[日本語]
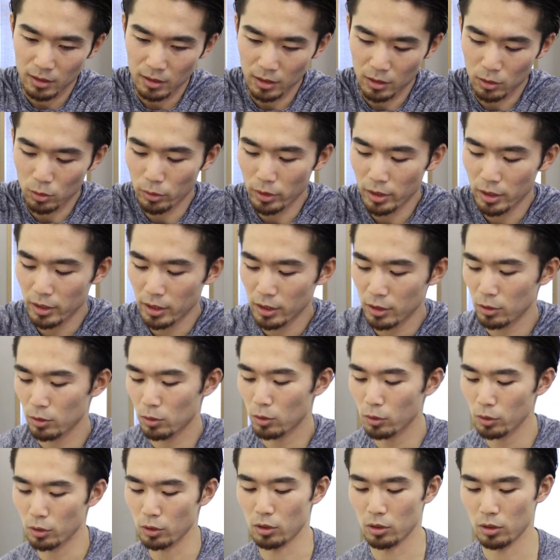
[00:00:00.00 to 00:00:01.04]
でトレーニング
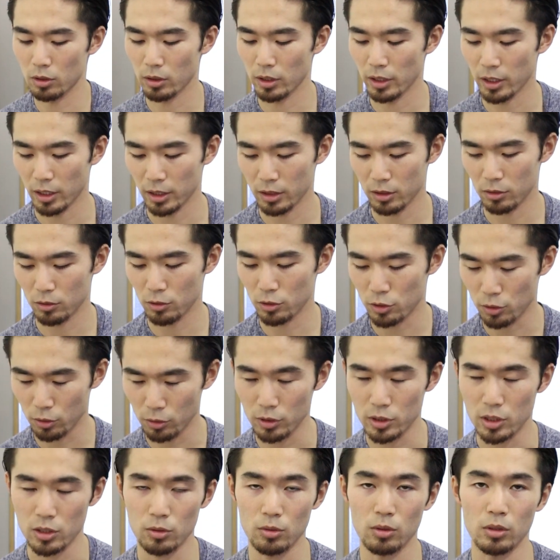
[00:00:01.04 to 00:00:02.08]
後の、えー、っと
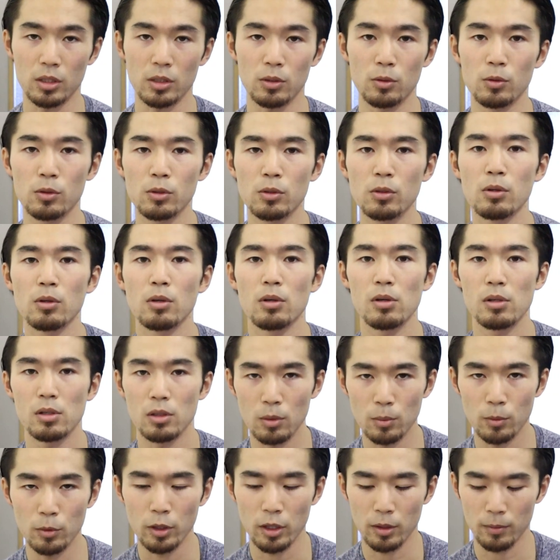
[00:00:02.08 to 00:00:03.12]
食事をとっていこうと
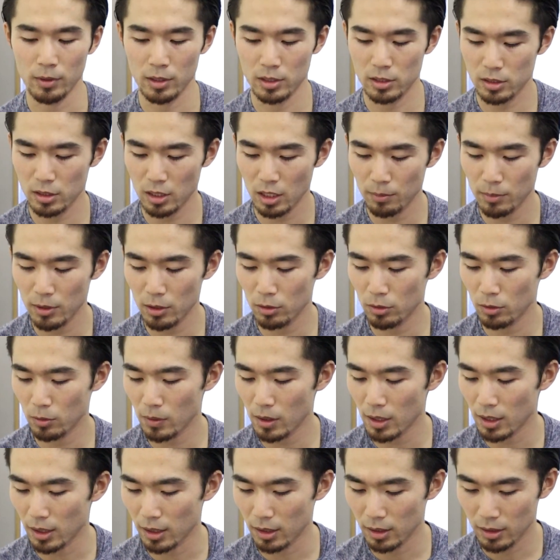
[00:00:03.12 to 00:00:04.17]
思います食べるの
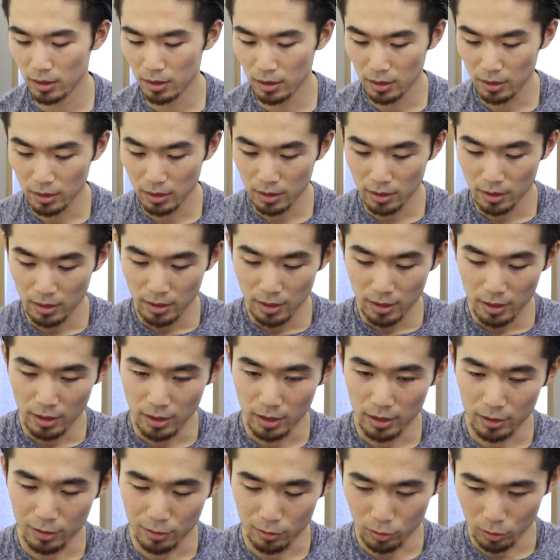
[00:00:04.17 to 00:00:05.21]
は
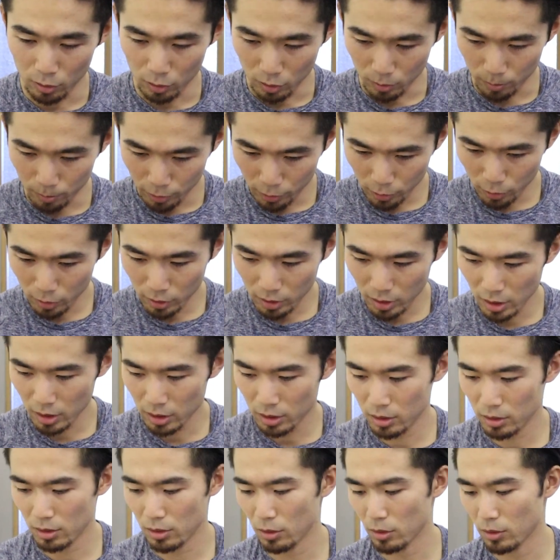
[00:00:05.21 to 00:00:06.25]
えー、っと
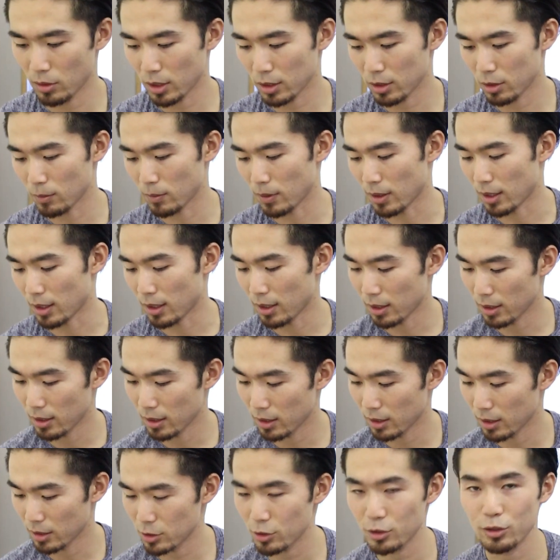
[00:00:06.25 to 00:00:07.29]
プロテインとあとは
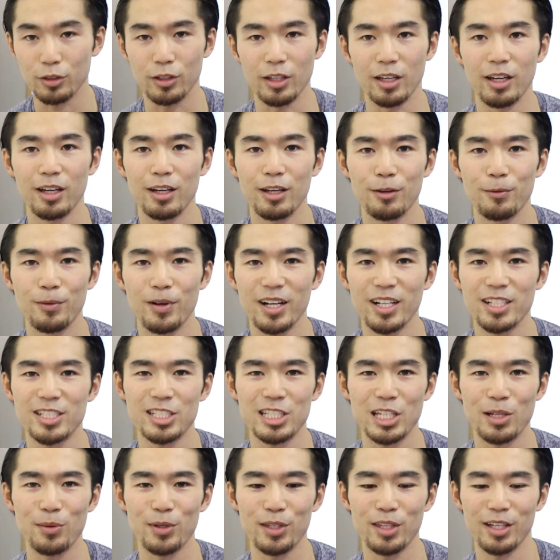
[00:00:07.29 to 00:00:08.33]
ちょっとね和菓
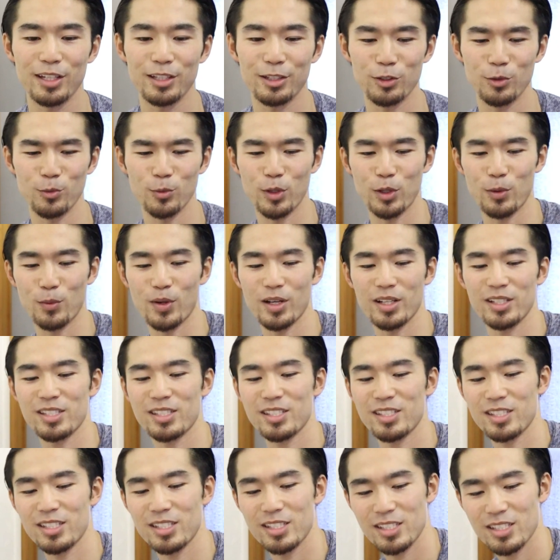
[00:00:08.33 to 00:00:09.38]
子食べたいと思いま
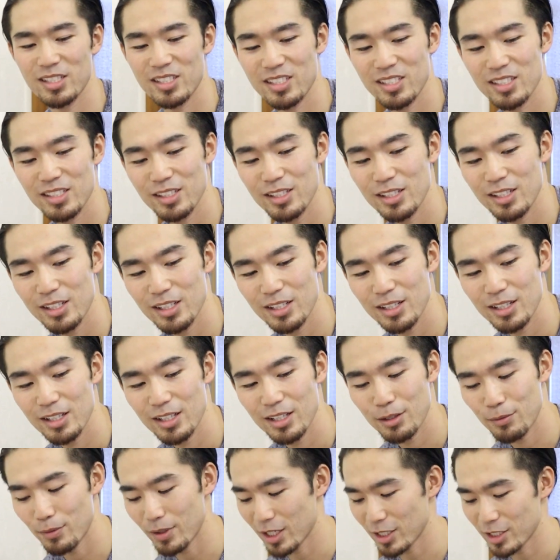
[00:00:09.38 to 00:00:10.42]
す
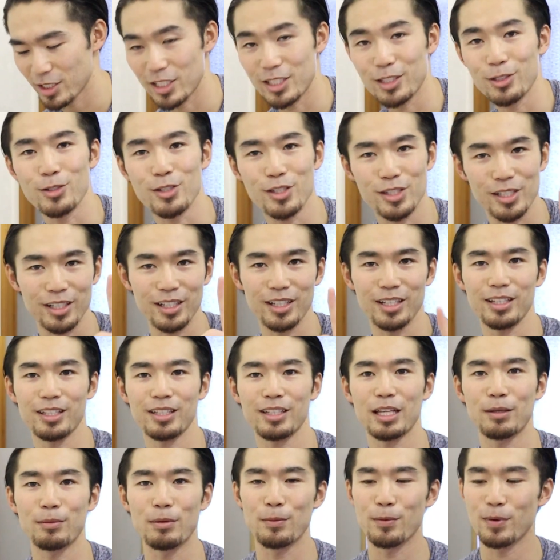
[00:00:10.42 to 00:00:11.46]
和菓子一つだ
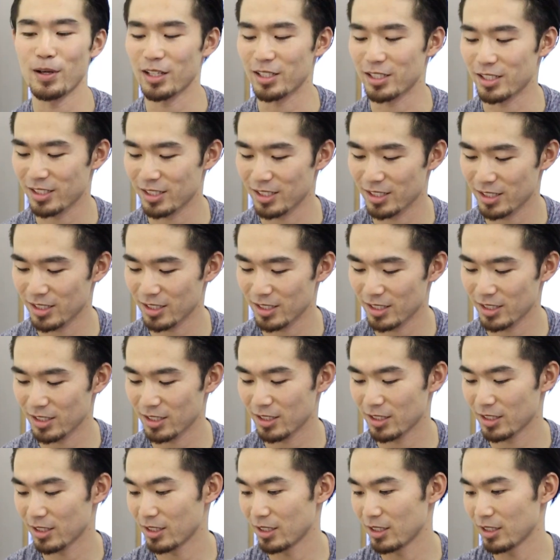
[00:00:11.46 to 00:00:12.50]
け食べま
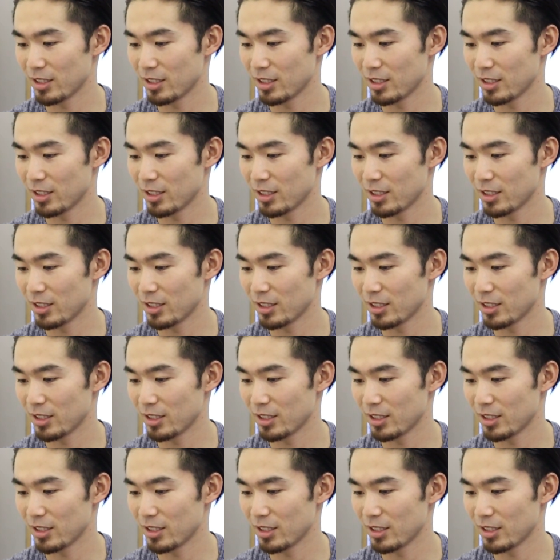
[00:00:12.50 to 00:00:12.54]
す